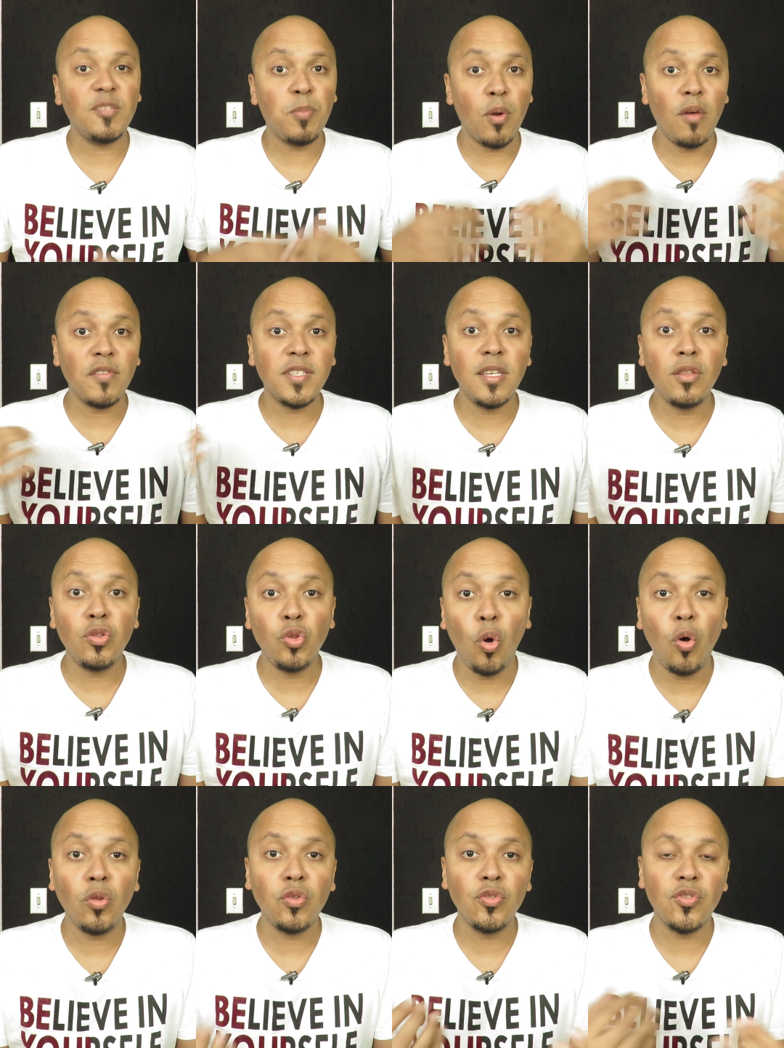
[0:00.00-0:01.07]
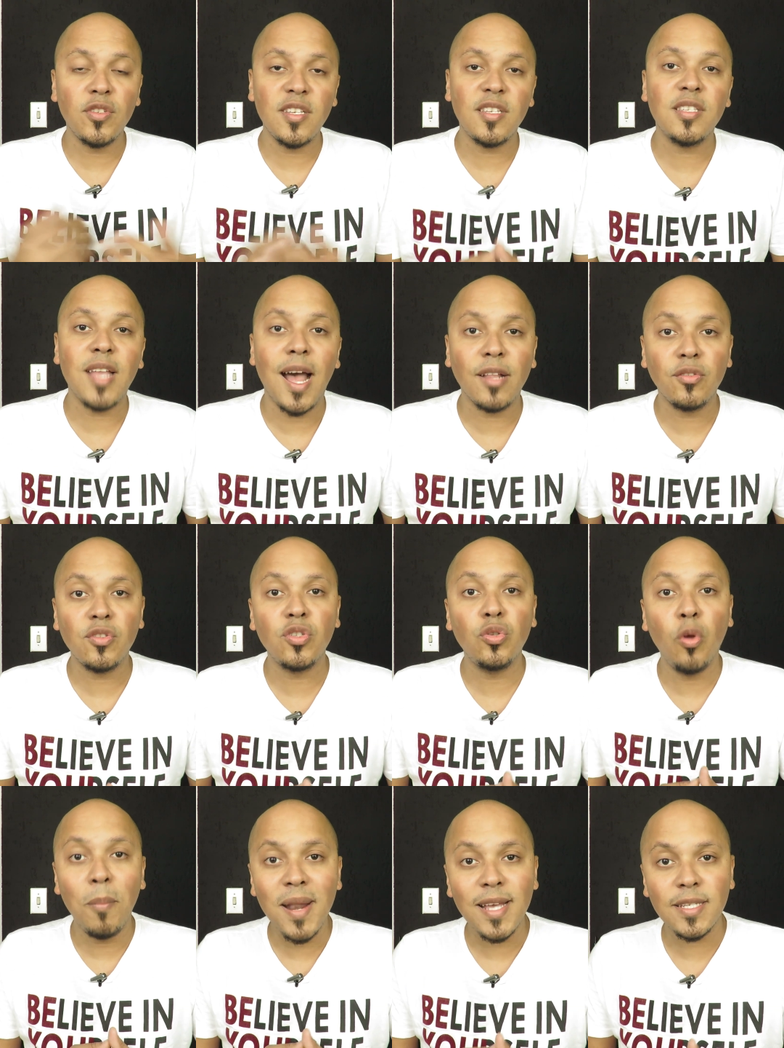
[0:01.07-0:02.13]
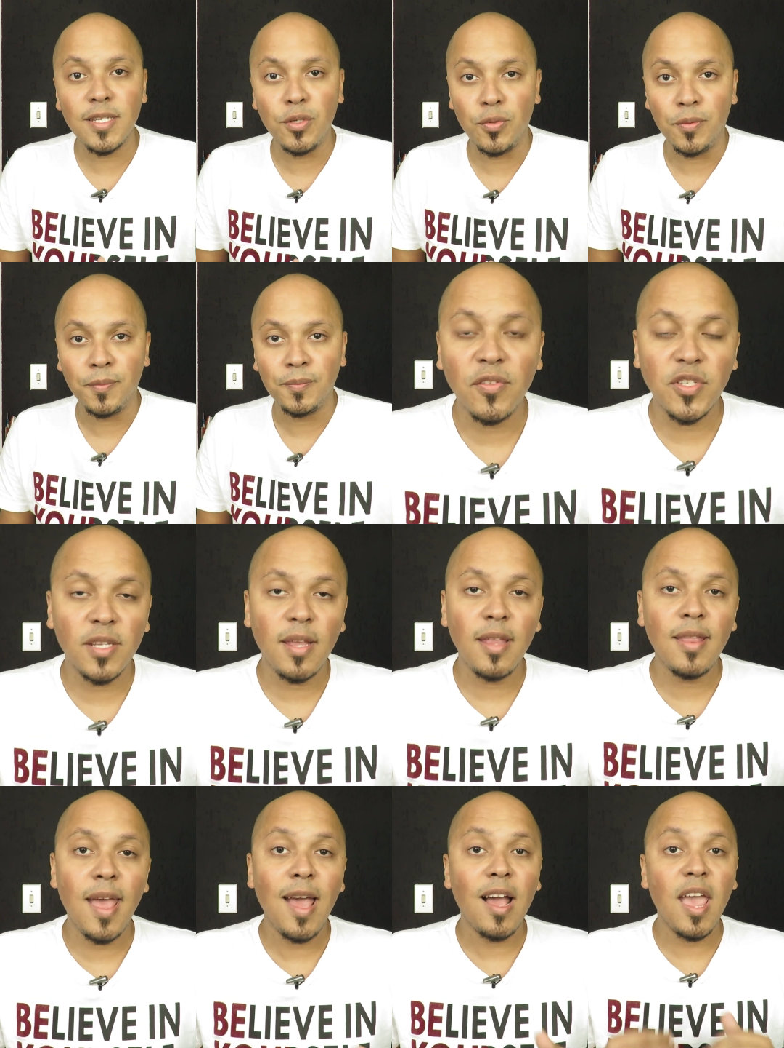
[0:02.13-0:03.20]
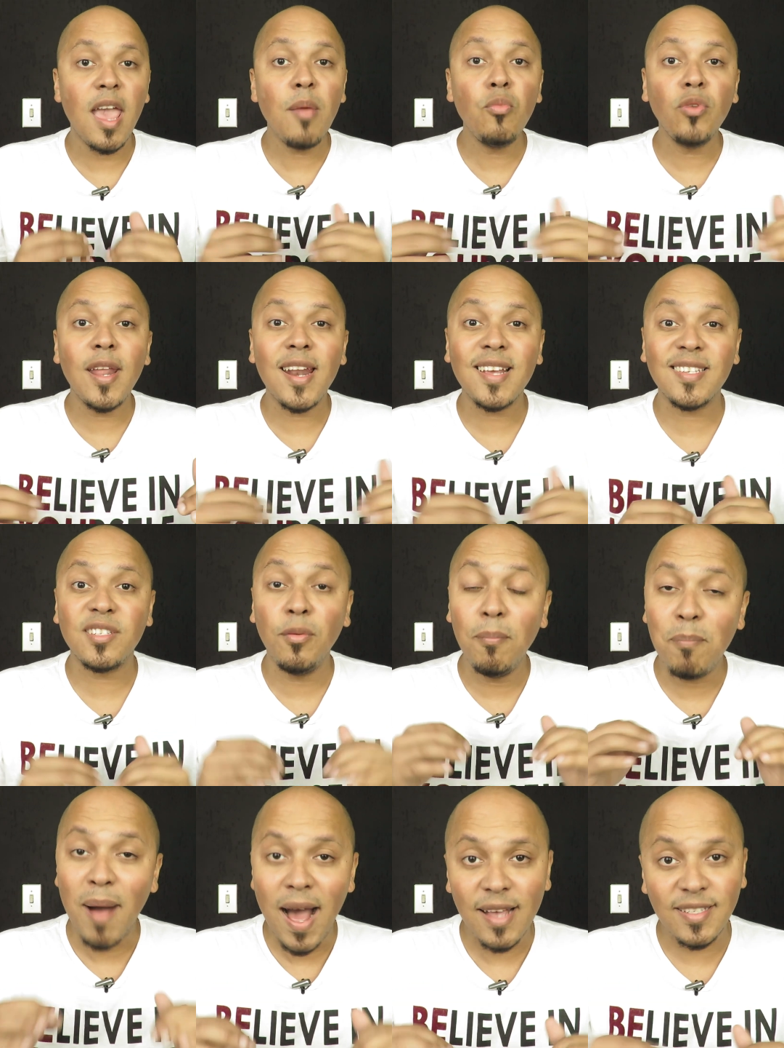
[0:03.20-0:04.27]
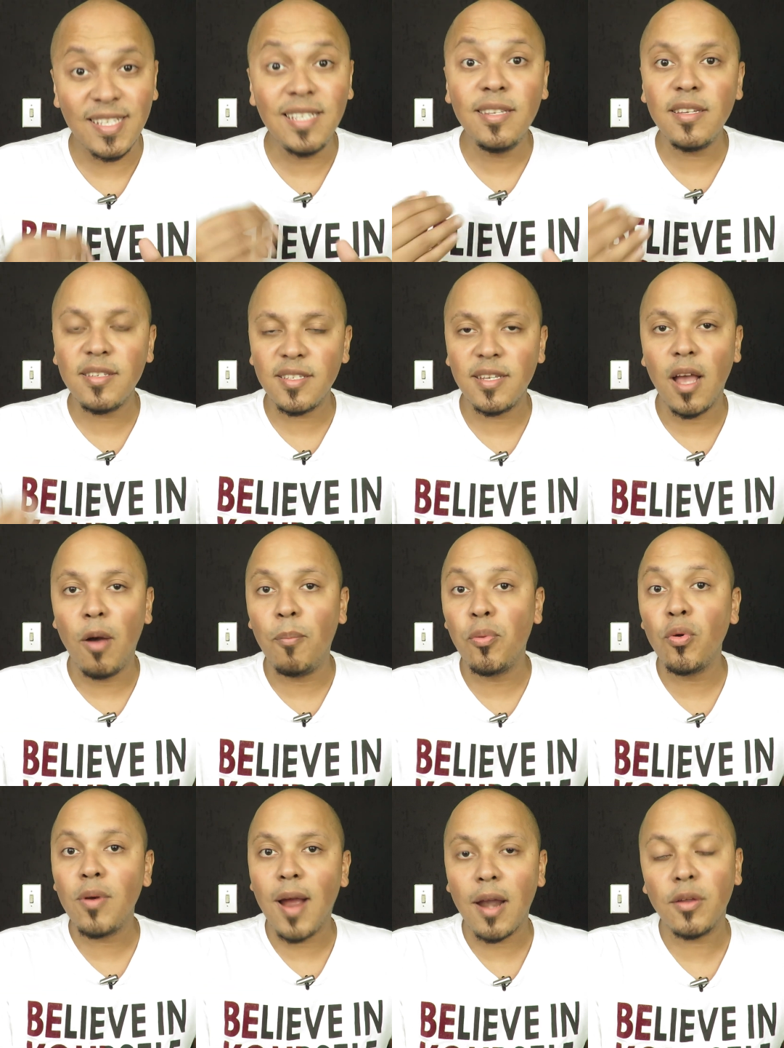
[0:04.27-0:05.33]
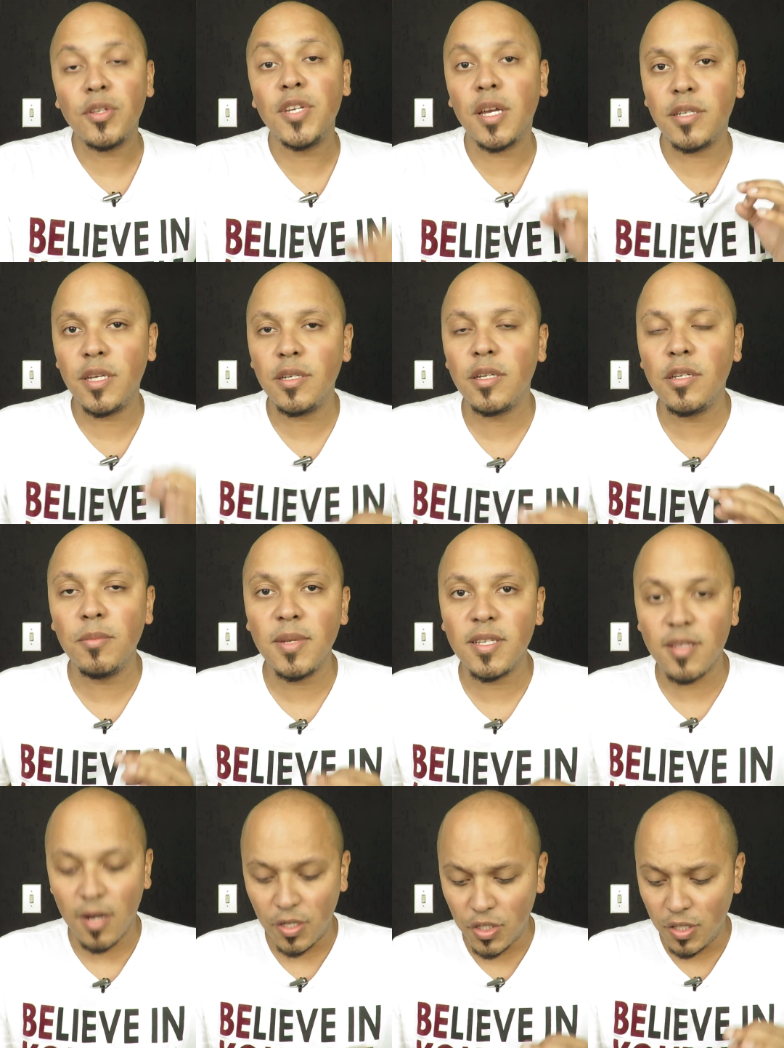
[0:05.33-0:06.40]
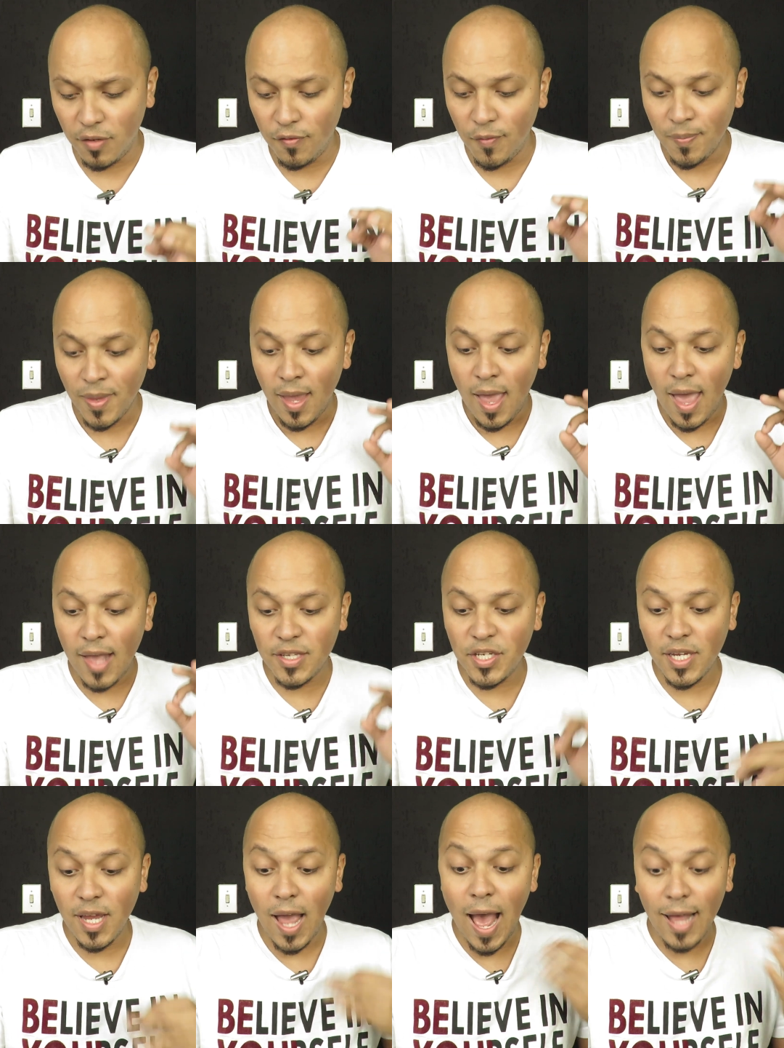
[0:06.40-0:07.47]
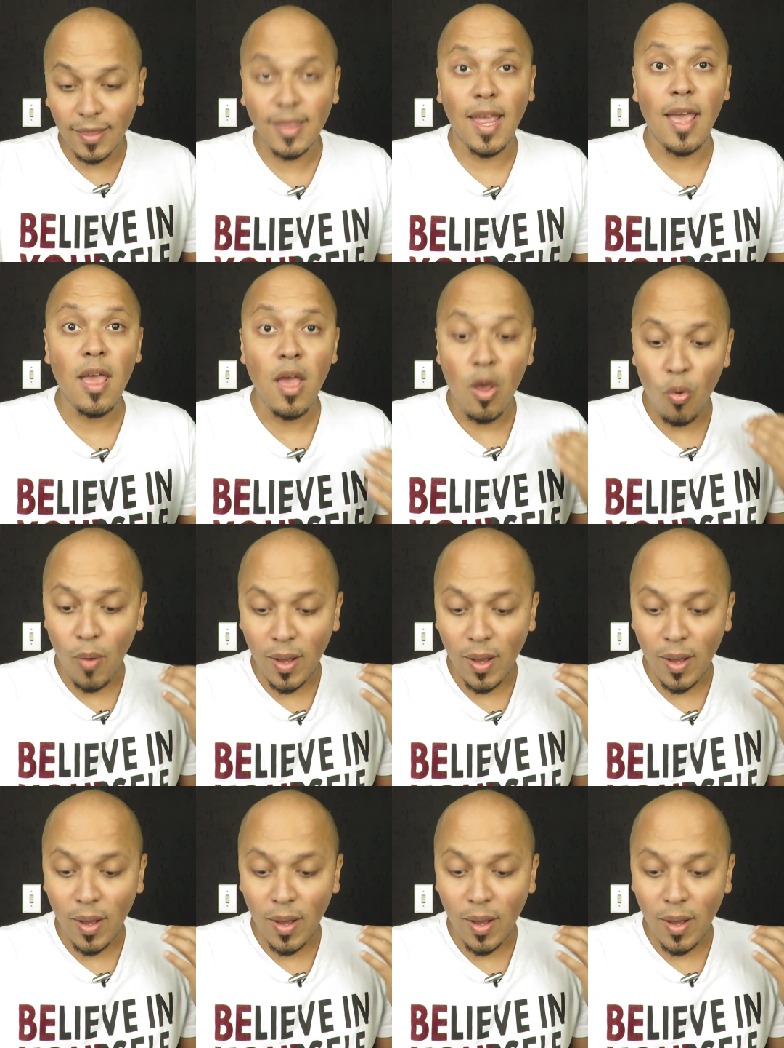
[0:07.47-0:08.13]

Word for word: as provas em todos os estados do Brasil. Para você ter ideia, a remuneração base inicial para o cargo de agente administrativo é de até R$